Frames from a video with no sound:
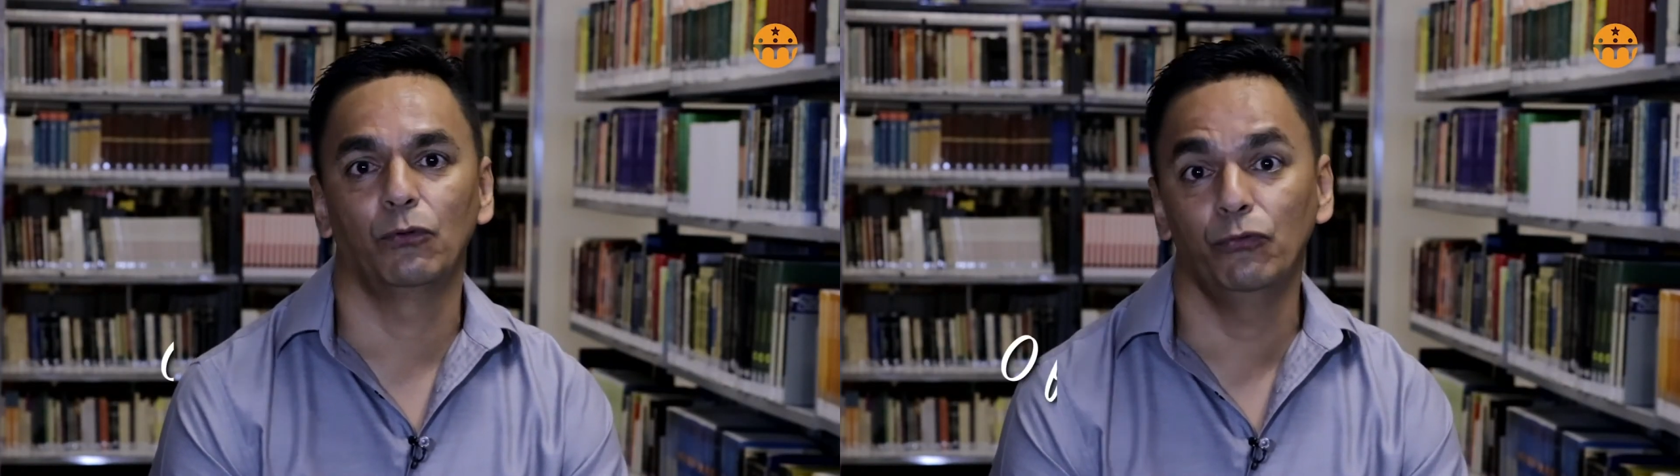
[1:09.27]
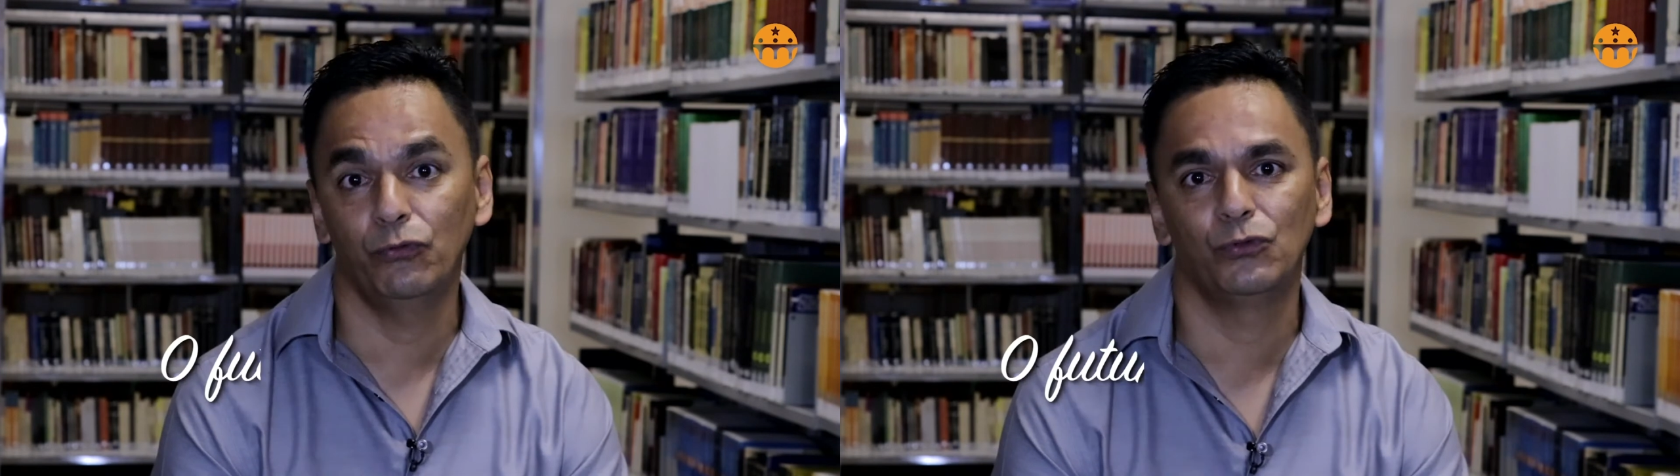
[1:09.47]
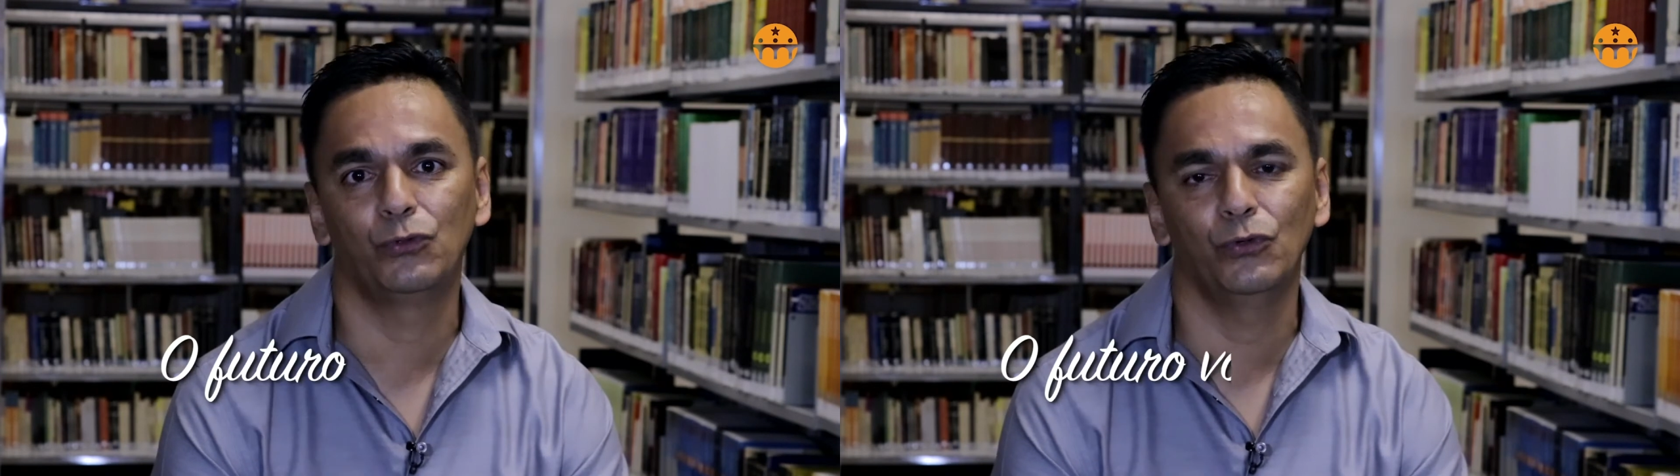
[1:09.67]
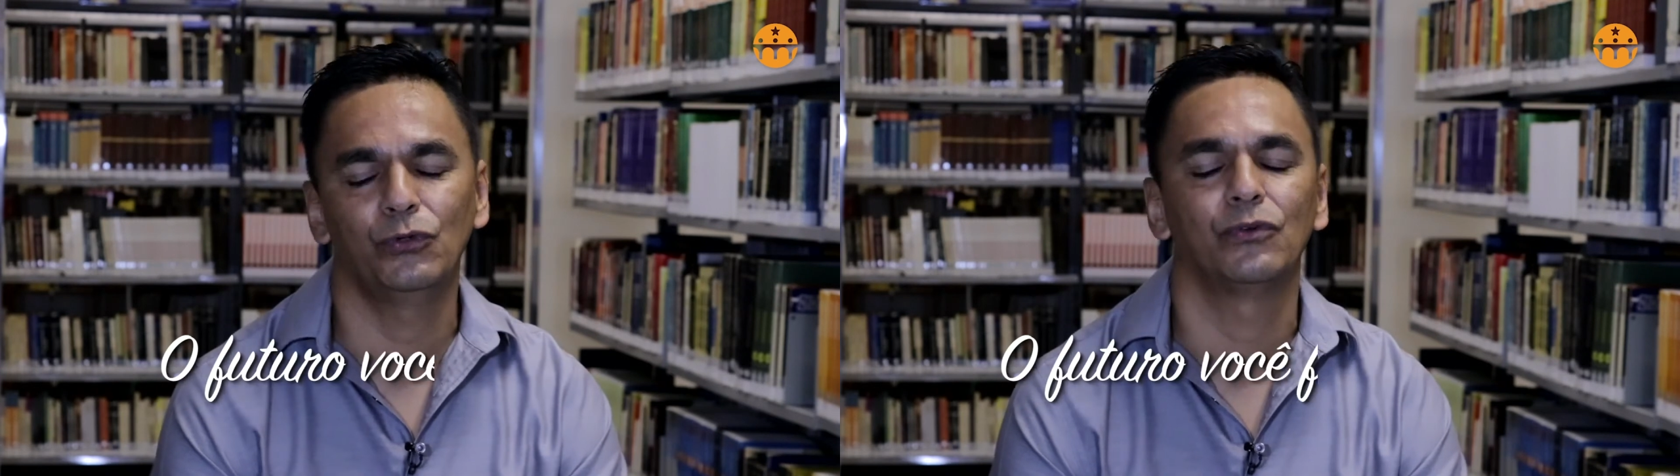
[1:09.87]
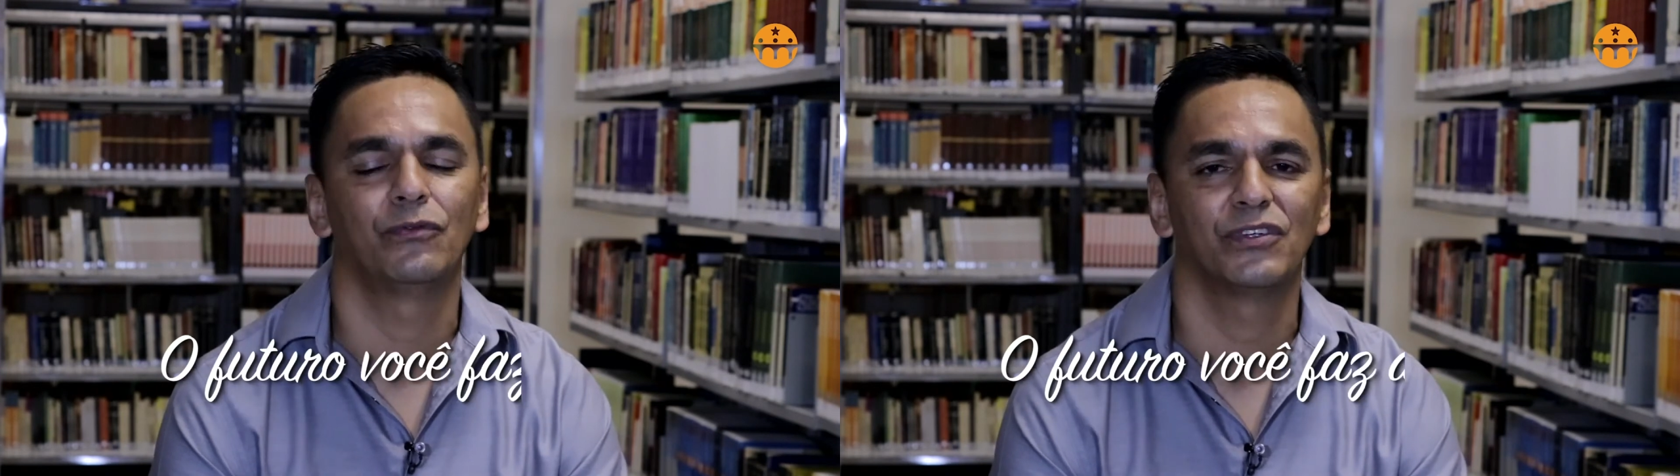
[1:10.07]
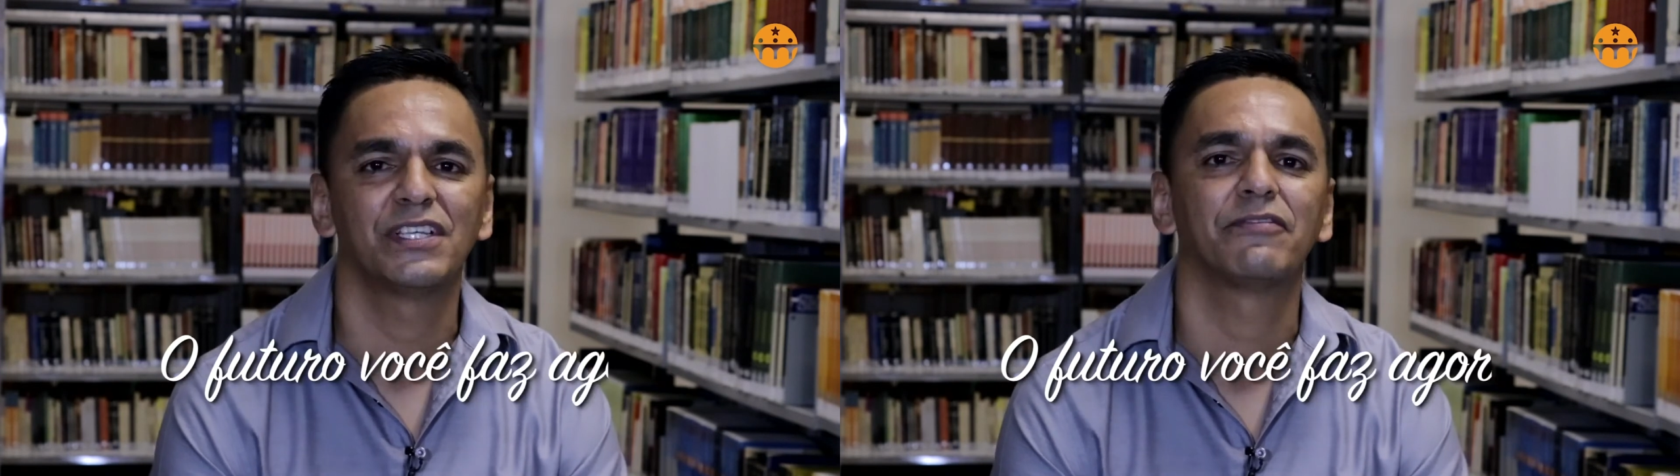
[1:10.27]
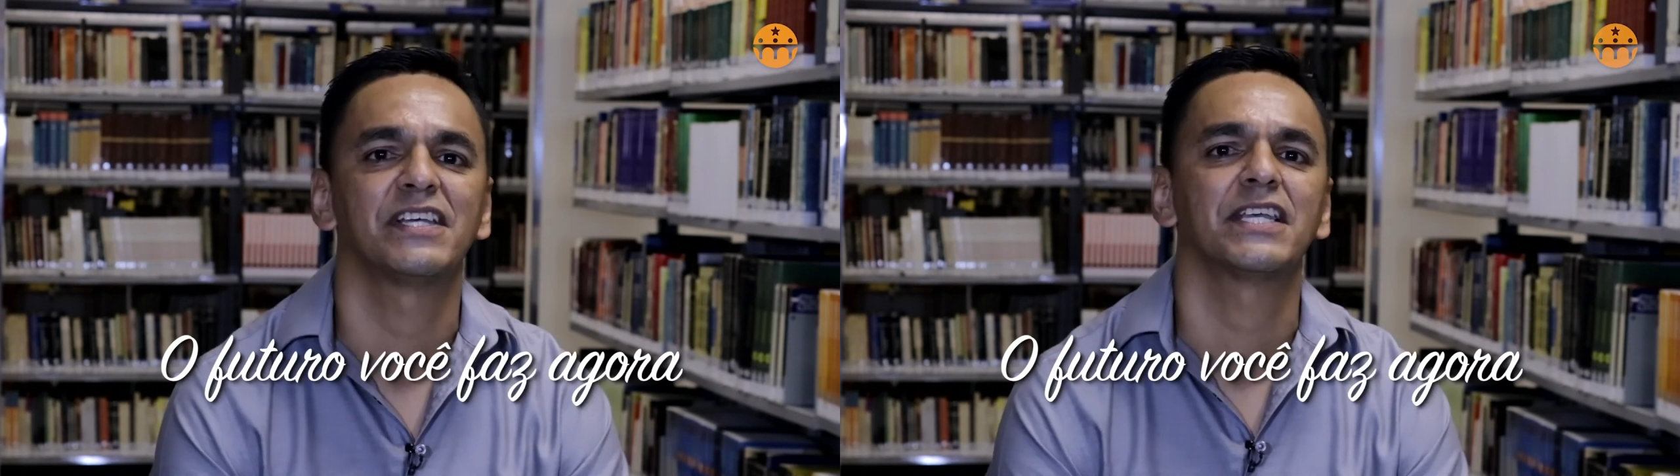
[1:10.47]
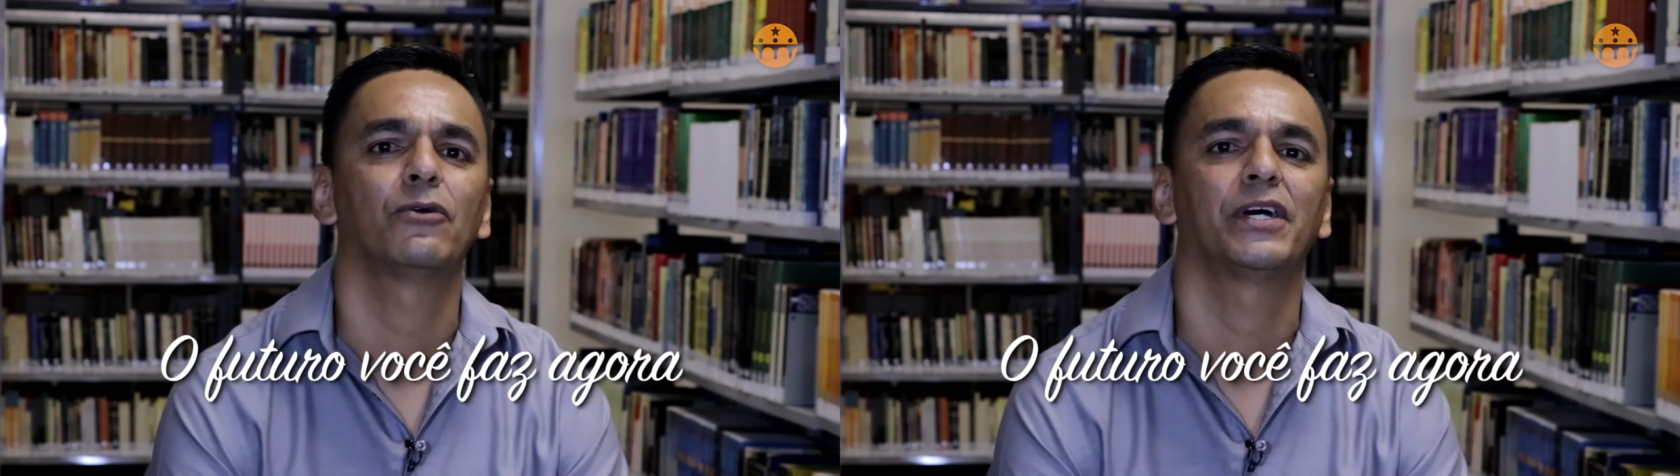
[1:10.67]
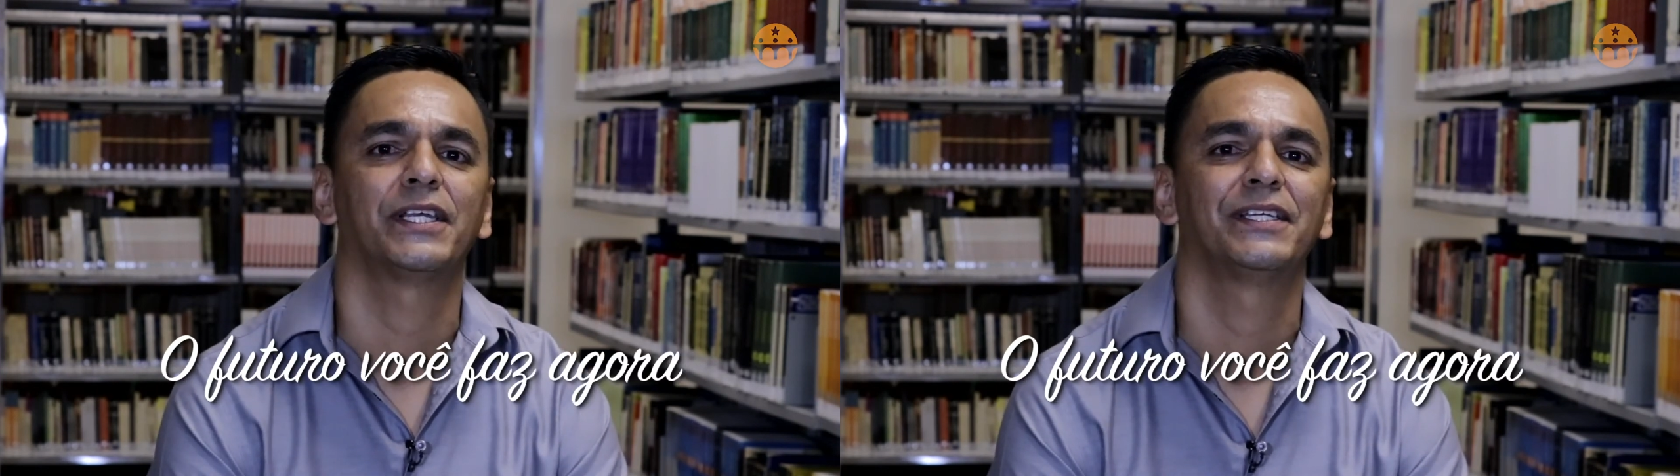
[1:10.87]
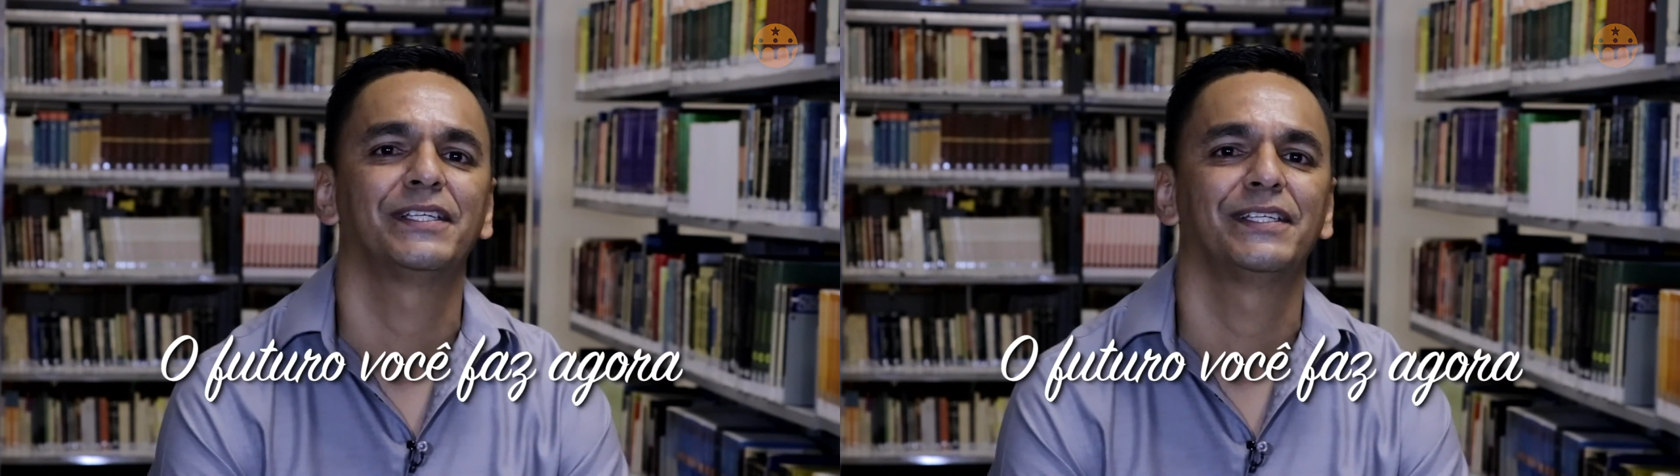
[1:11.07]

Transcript: o futuro você faz agora.